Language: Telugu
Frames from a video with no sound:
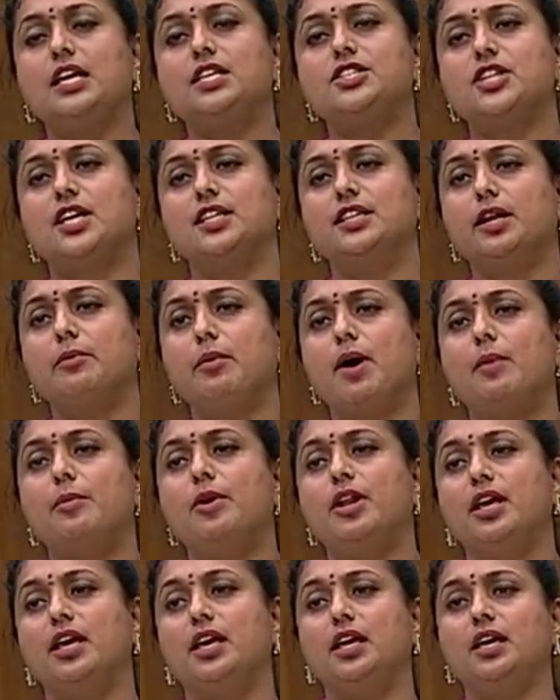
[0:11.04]

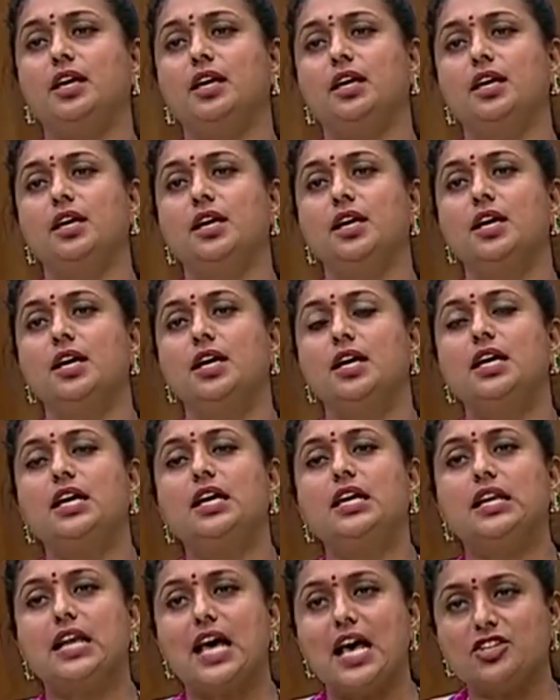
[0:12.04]
చంద్రబాబుని ఈ
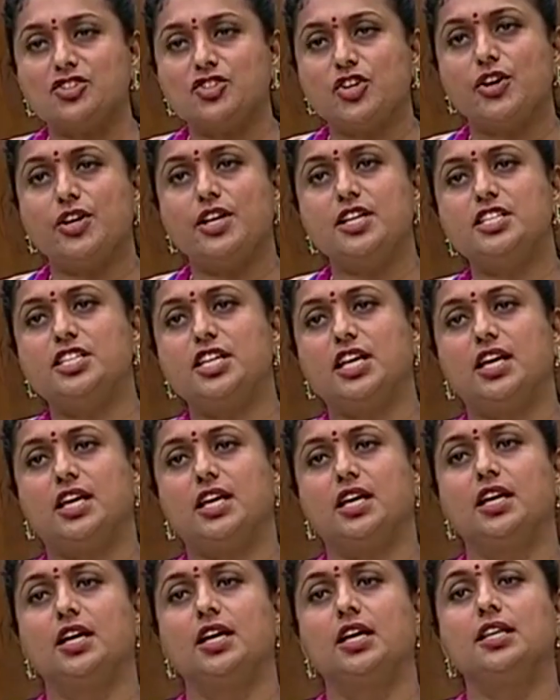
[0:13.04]
రాష్ట్రం నుంచి
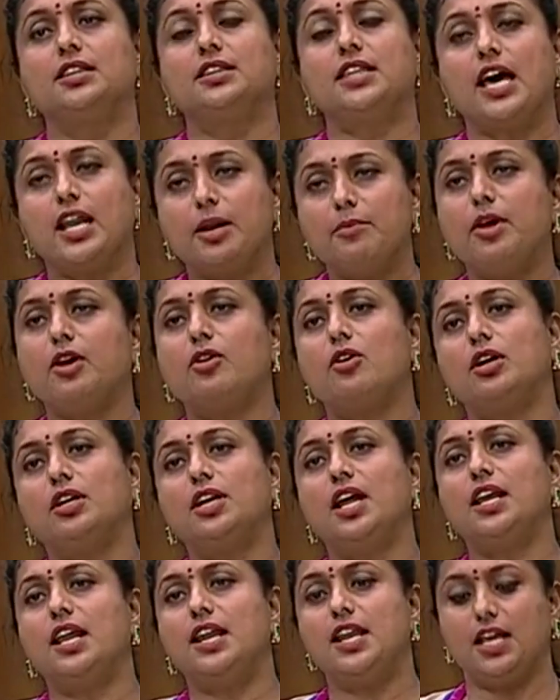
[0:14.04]
తరిమి
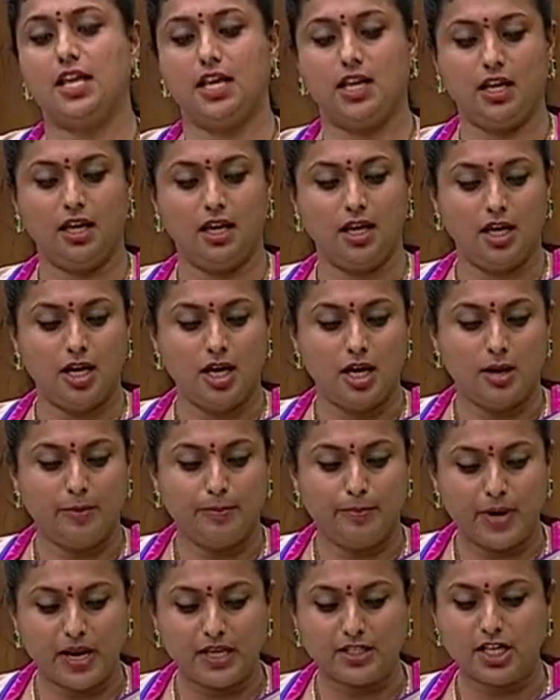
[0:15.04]
కొట్టాలని
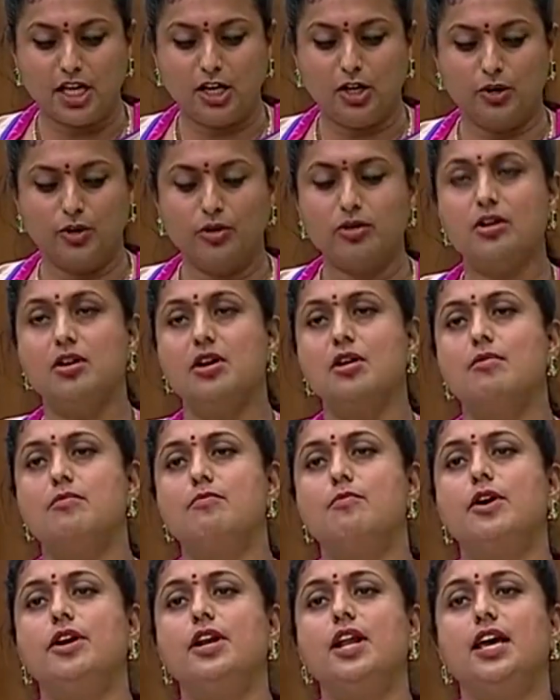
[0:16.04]
ప్రజలు
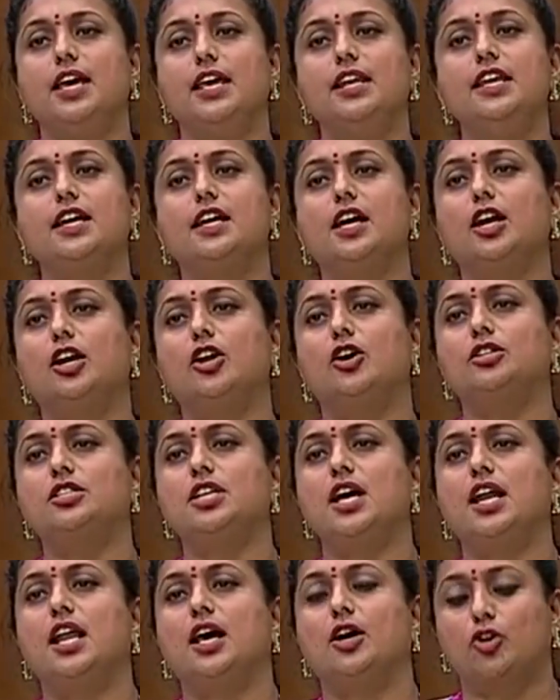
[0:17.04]
మొన్న ఎన్నికల్లో
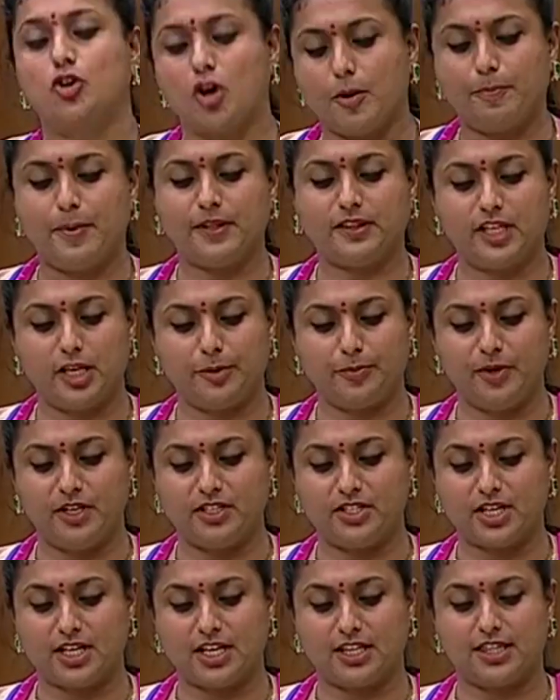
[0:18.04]
చాలా గొప్ప
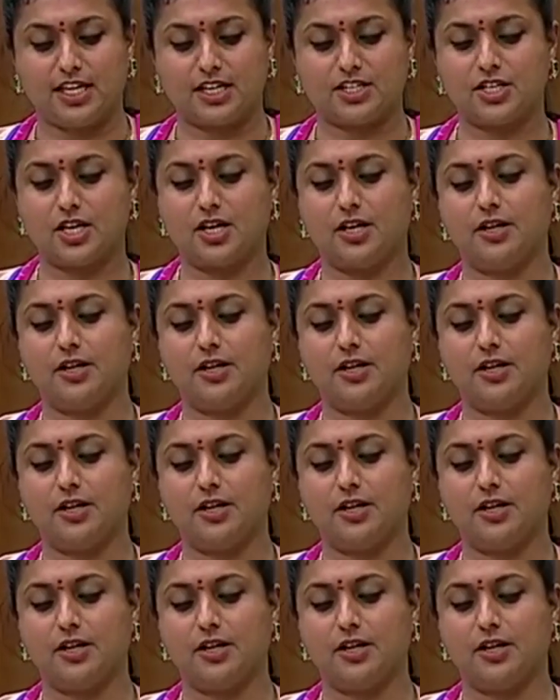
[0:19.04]
తీర్పునిచ్చారు అధ్యక్ష